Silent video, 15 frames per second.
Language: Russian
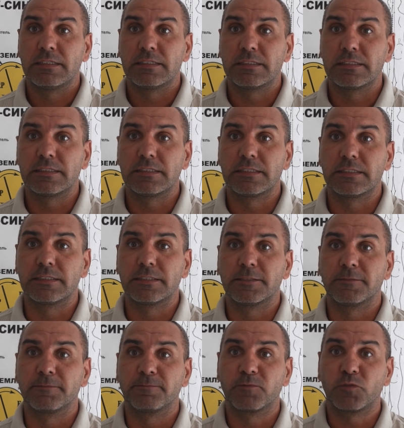
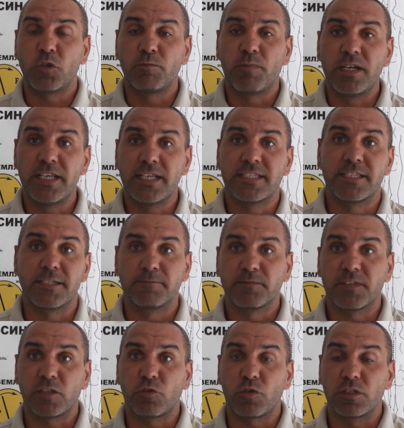э, той болезни,
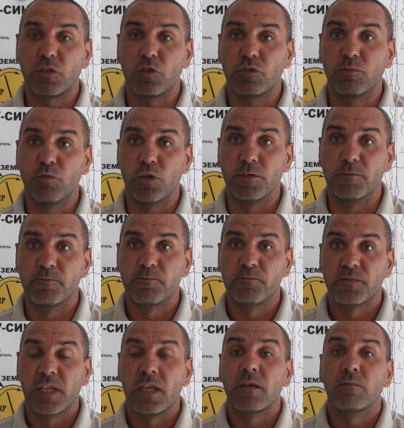которая дает боль,
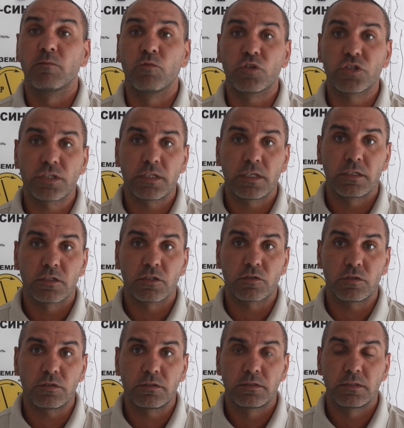может
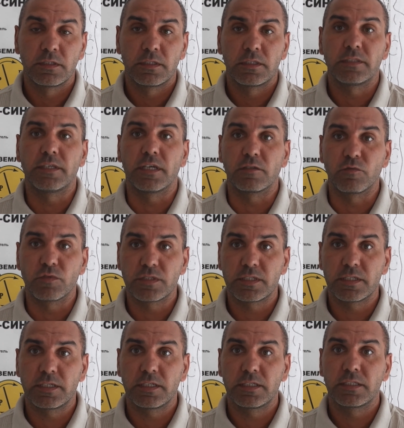что?
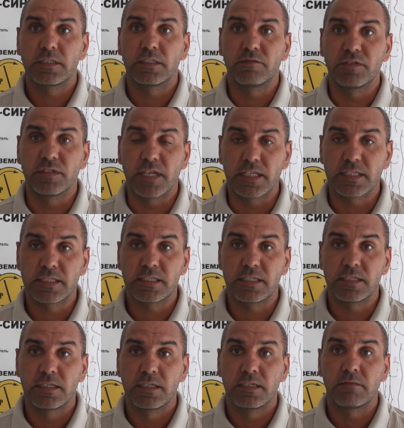Диагностика 12
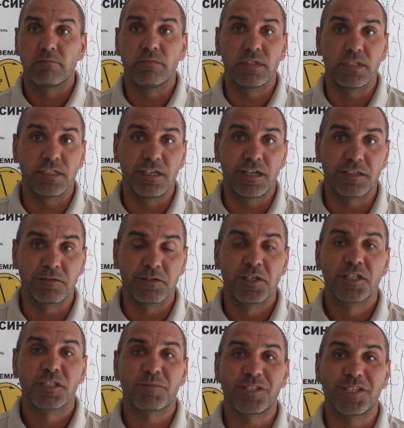меридианов.
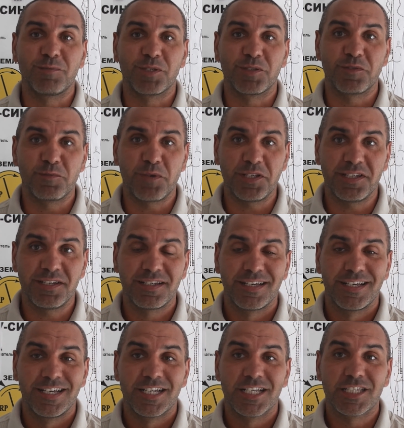Спасибо за внимание.
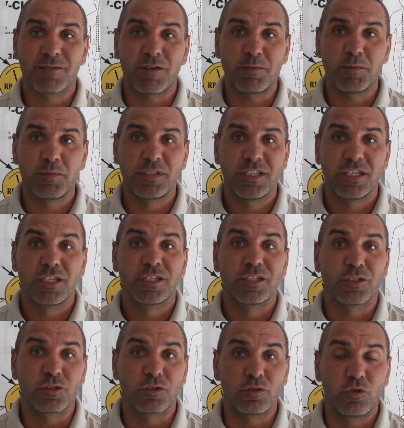С вами был
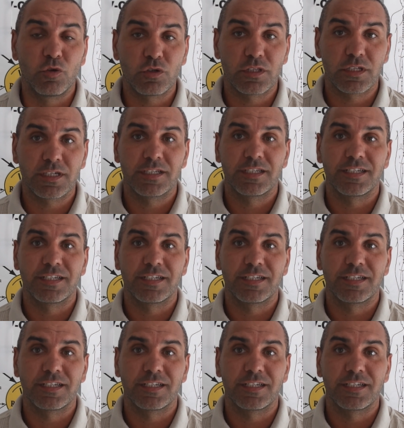доктор